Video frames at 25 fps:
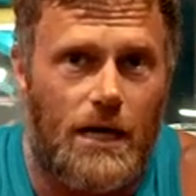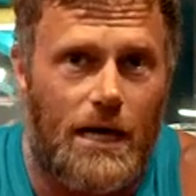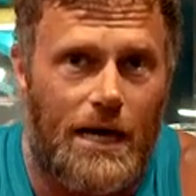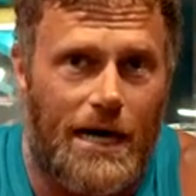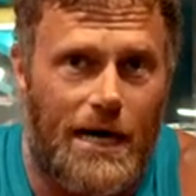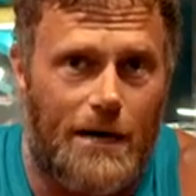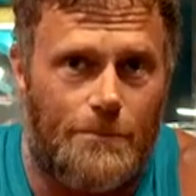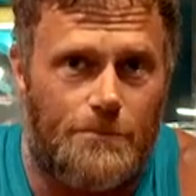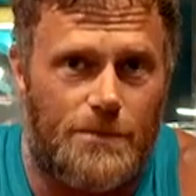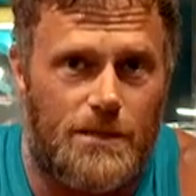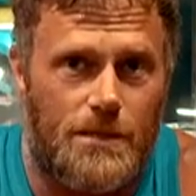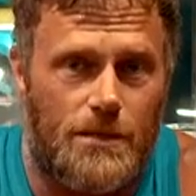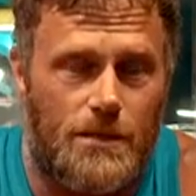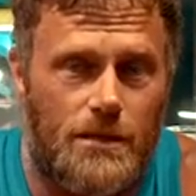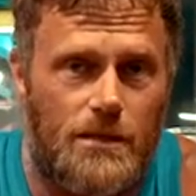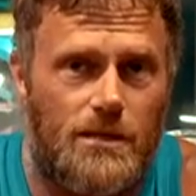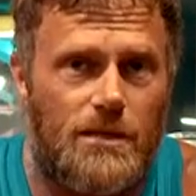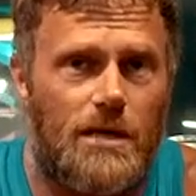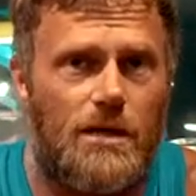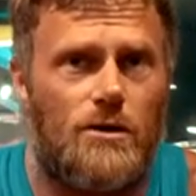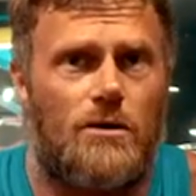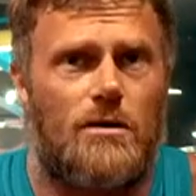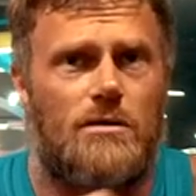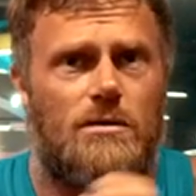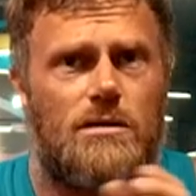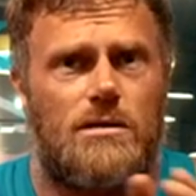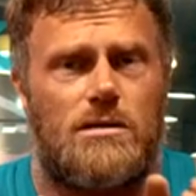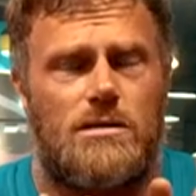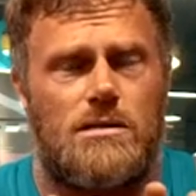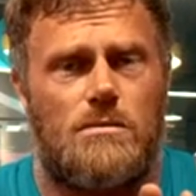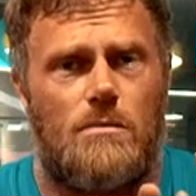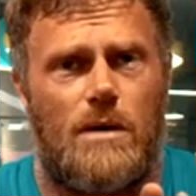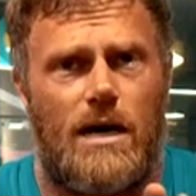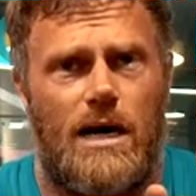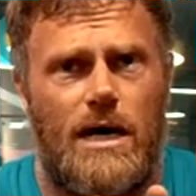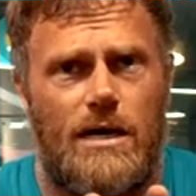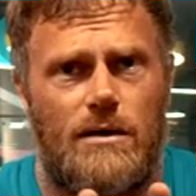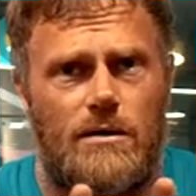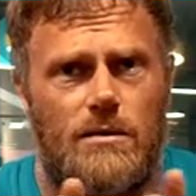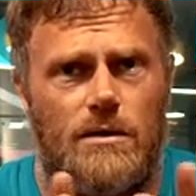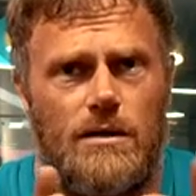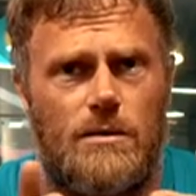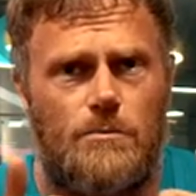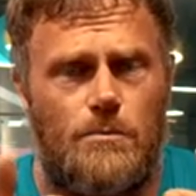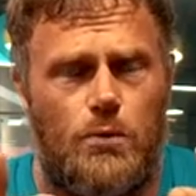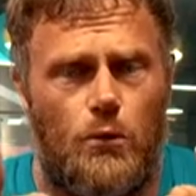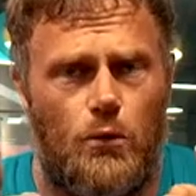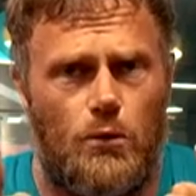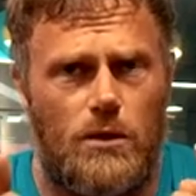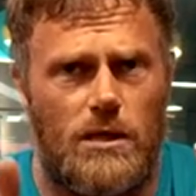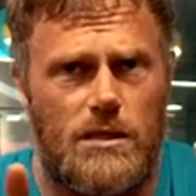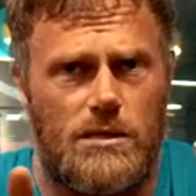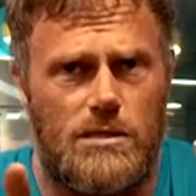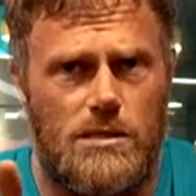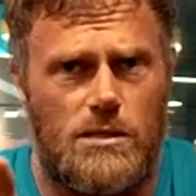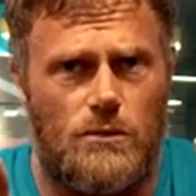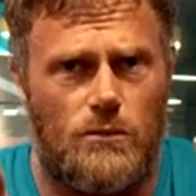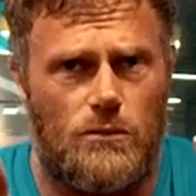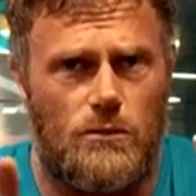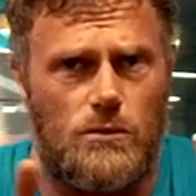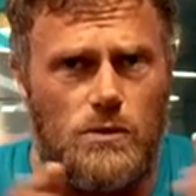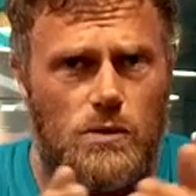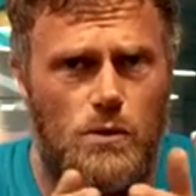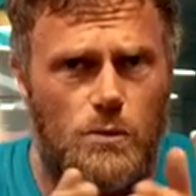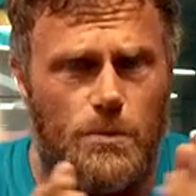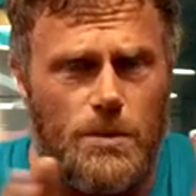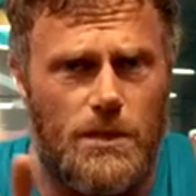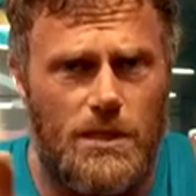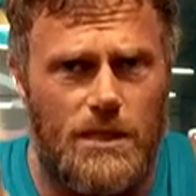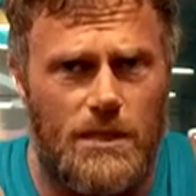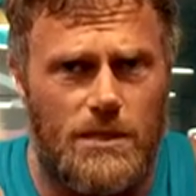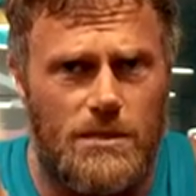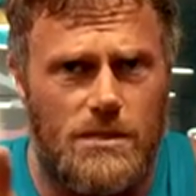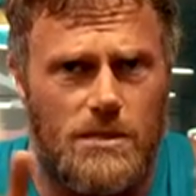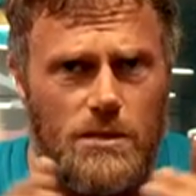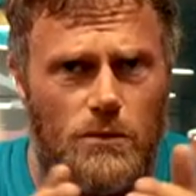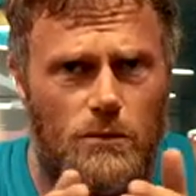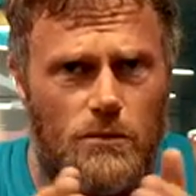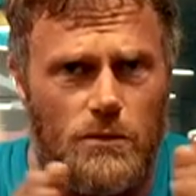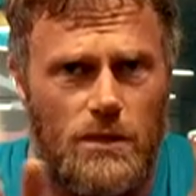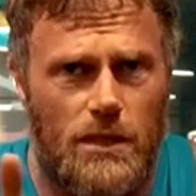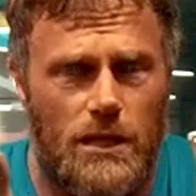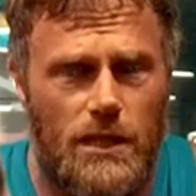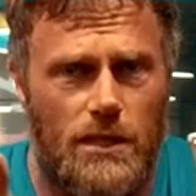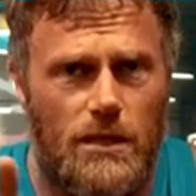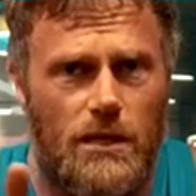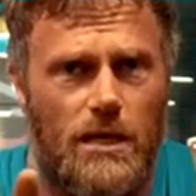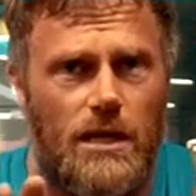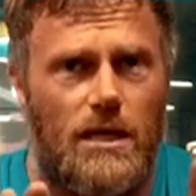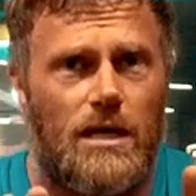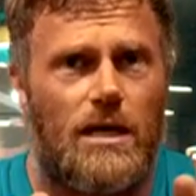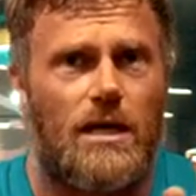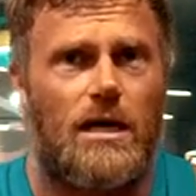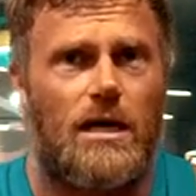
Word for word: habt. Da könnt ihr zum einen in Pronation und Supination gehen,